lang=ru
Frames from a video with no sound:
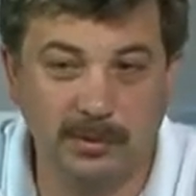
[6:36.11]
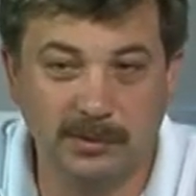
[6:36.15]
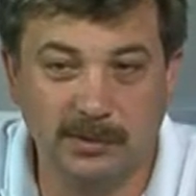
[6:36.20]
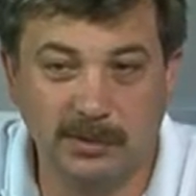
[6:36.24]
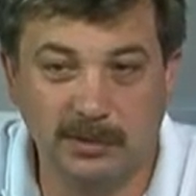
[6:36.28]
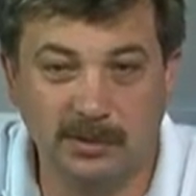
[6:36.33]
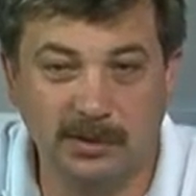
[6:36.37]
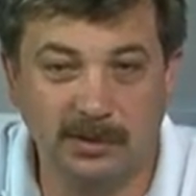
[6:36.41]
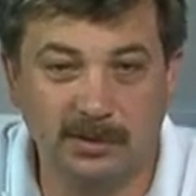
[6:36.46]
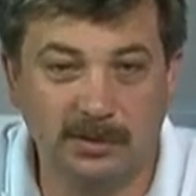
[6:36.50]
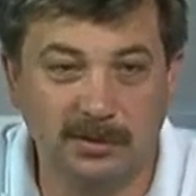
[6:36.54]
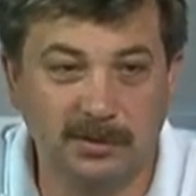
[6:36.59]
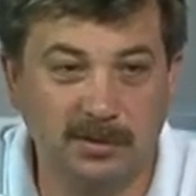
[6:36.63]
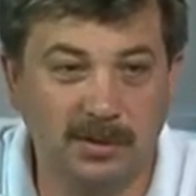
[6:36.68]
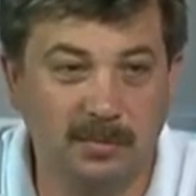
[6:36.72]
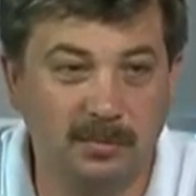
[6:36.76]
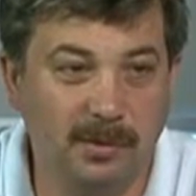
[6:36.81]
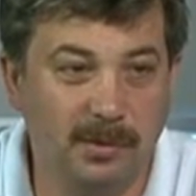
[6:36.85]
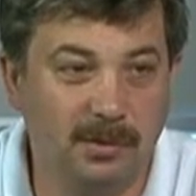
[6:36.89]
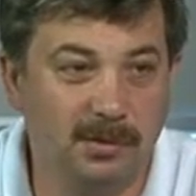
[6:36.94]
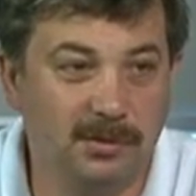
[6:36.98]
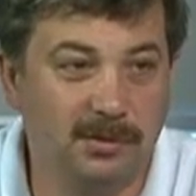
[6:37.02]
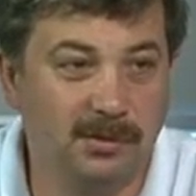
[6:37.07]
Если где-то
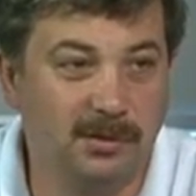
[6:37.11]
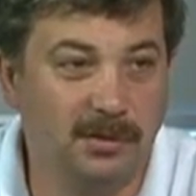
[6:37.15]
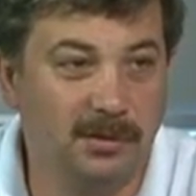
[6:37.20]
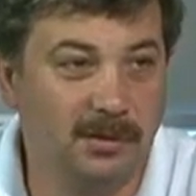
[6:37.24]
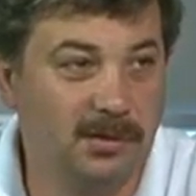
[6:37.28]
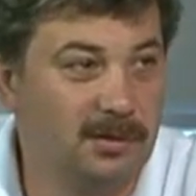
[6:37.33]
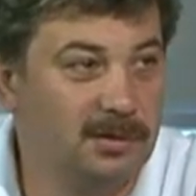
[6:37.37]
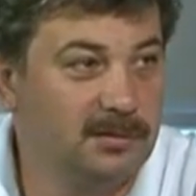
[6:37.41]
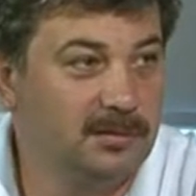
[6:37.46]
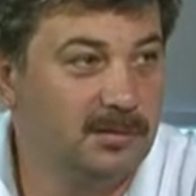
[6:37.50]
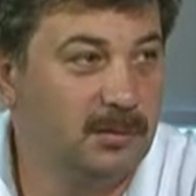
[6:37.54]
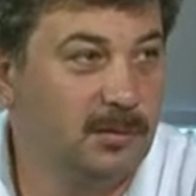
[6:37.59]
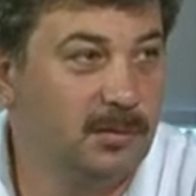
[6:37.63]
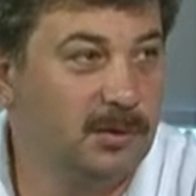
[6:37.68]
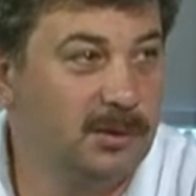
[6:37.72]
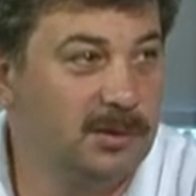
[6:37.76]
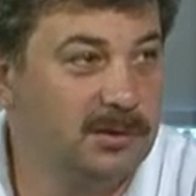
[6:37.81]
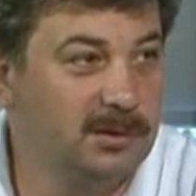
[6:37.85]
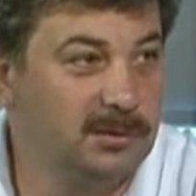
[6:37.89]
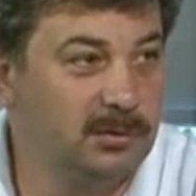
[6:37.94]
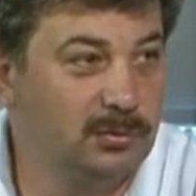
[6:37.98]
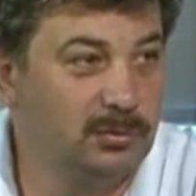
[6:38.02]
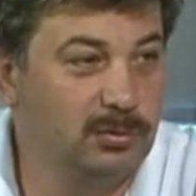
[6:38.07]
забилось,
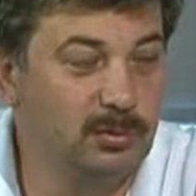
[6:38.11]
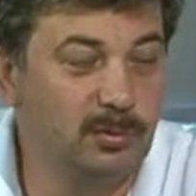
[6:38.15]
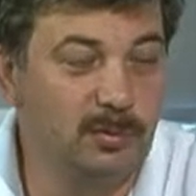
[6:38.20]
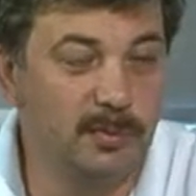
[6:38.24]
другие сосуды